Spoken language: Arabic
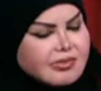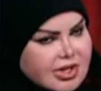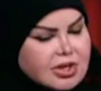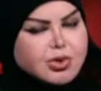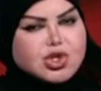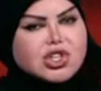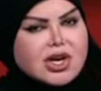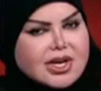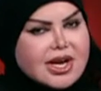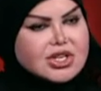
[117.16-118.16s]
فدي
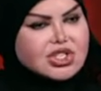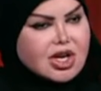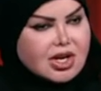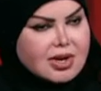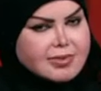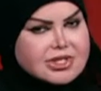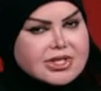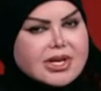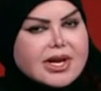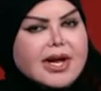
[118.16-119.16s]
بشرى ليها ان شاء الله
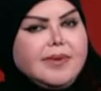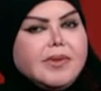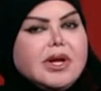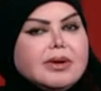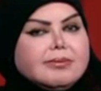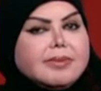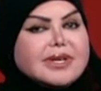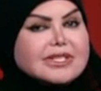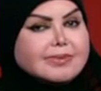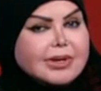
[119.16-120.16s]
باذن الله
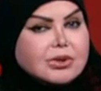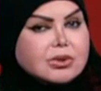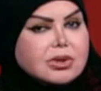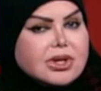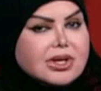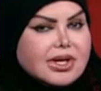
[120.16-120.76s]
بس برضو